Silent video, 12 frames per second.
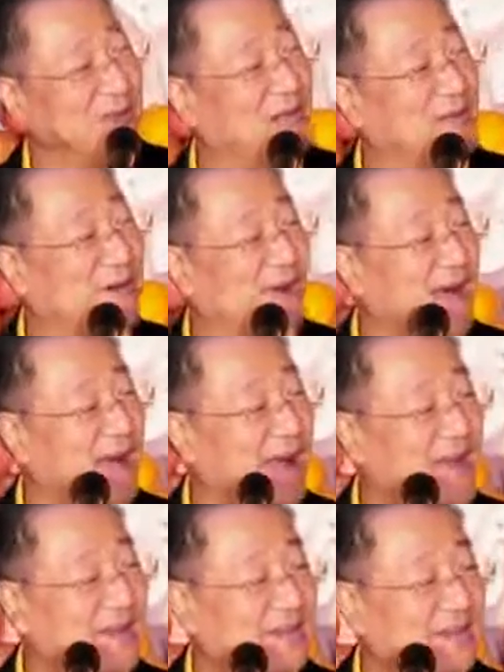明白了吗？
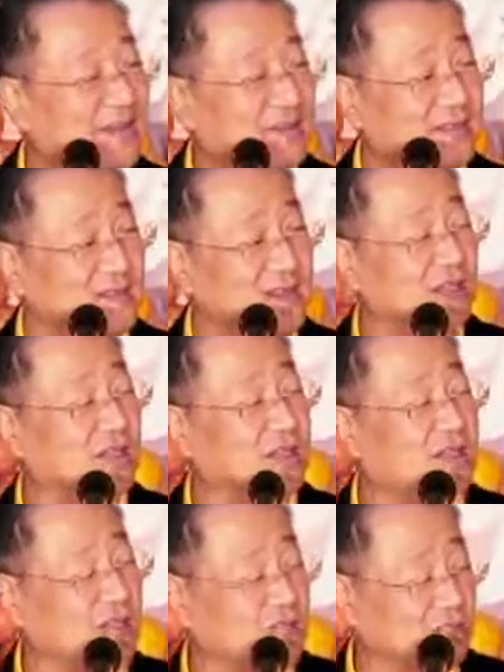叫
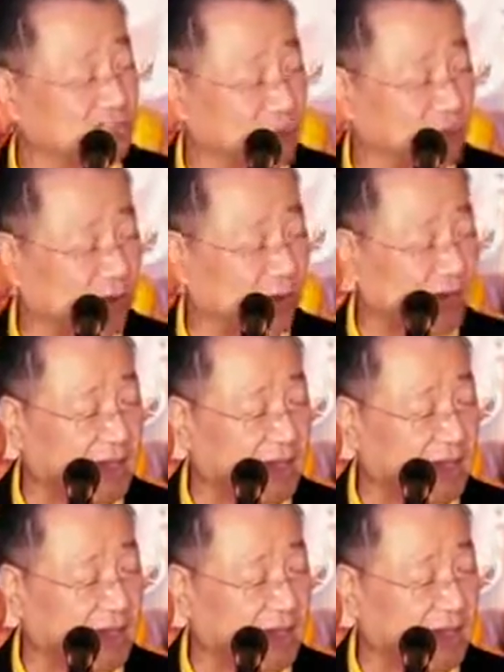叫他记住，